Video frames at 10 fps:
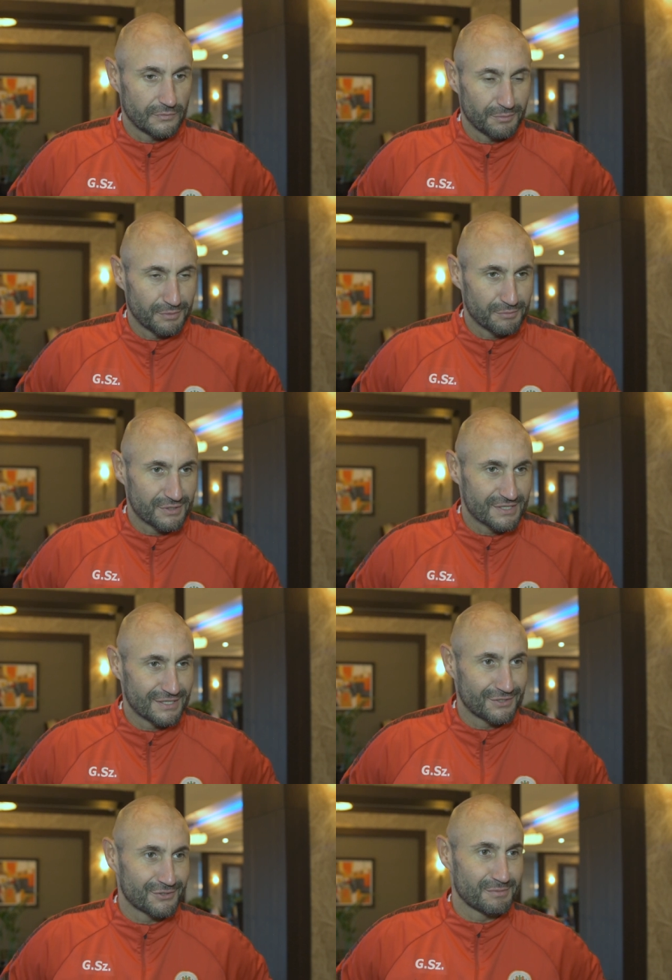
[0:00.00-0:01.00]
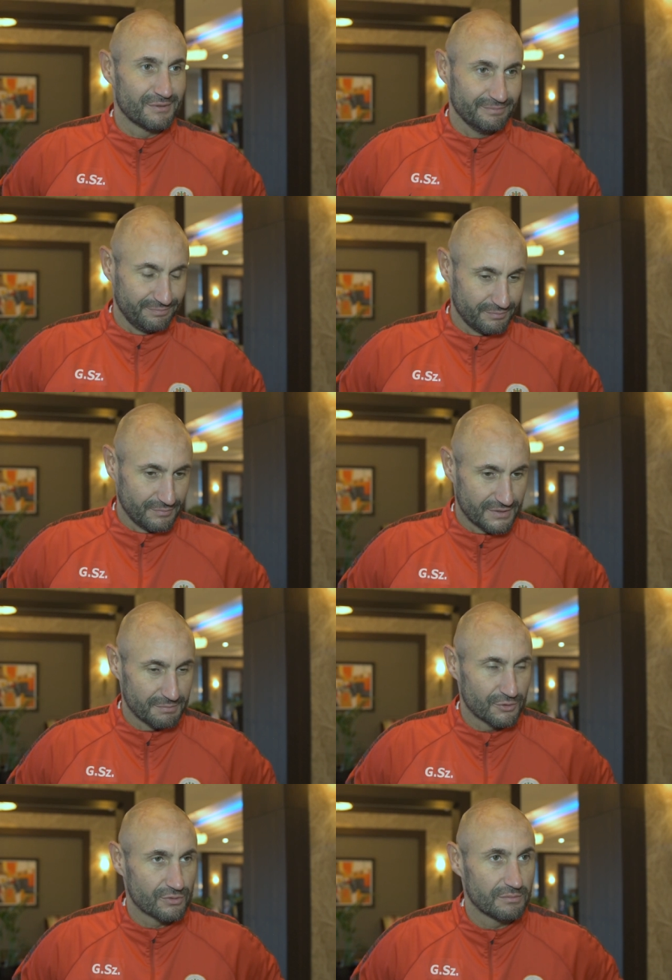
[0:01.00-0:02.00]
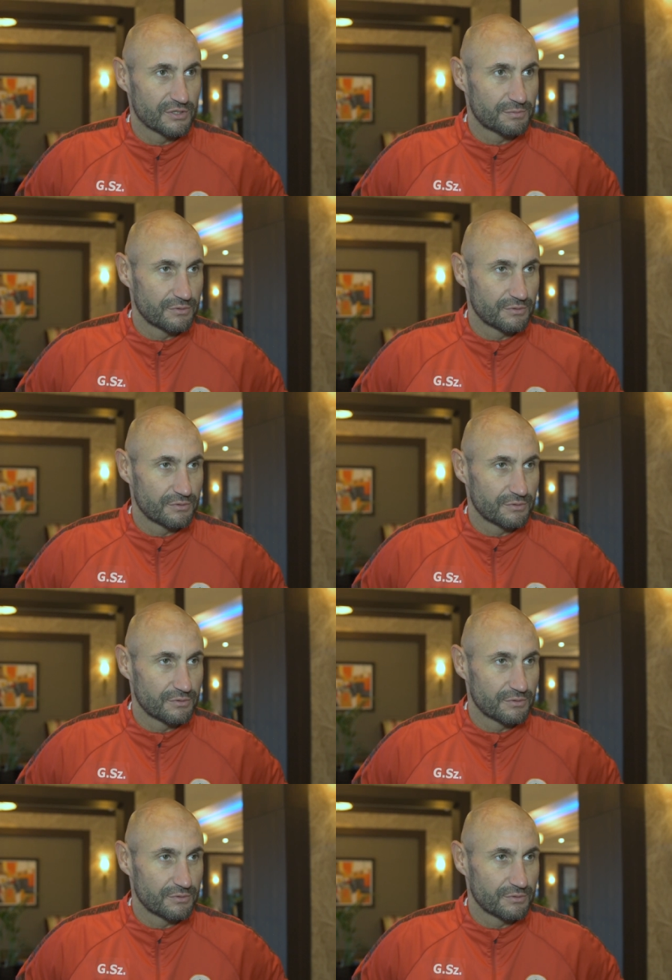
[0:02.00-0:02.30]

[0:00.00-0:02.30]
No, pomysł jest taki, żeby z meczu na mecz